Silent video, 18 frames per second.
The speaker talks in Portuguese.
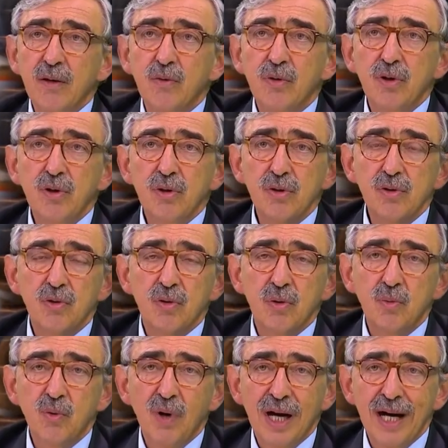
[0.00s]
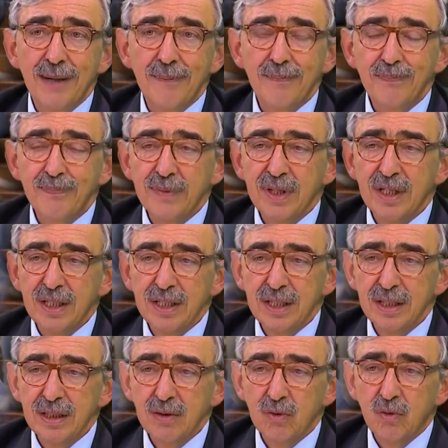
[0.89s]
É curioso como há,
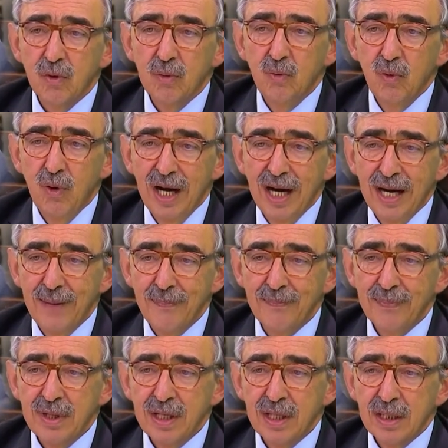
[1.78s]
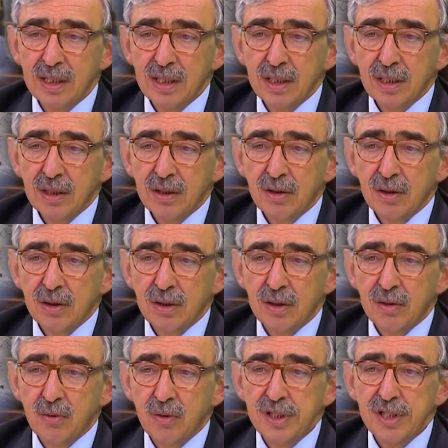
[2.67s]
eh, como há
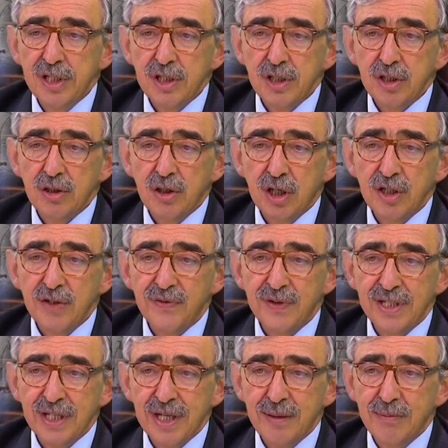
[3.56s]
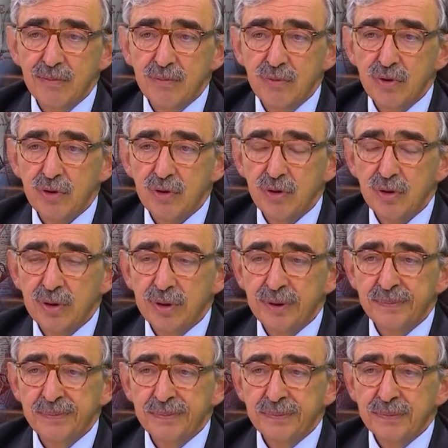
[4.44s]
coisas que nós fazemos
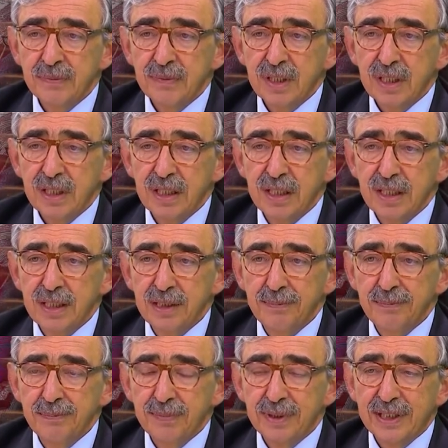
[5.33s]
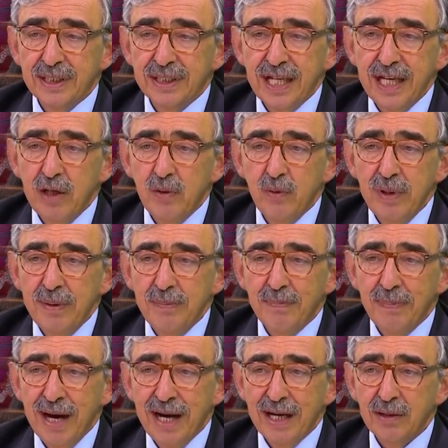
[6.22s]
eh, que têm
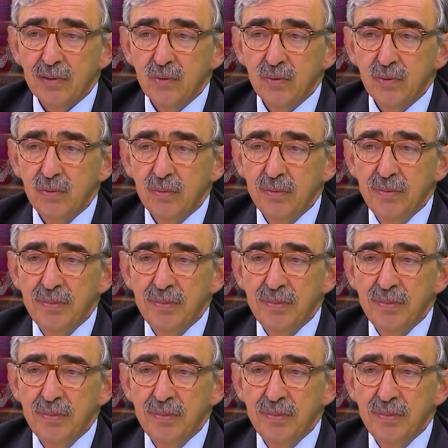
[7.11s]
um impacto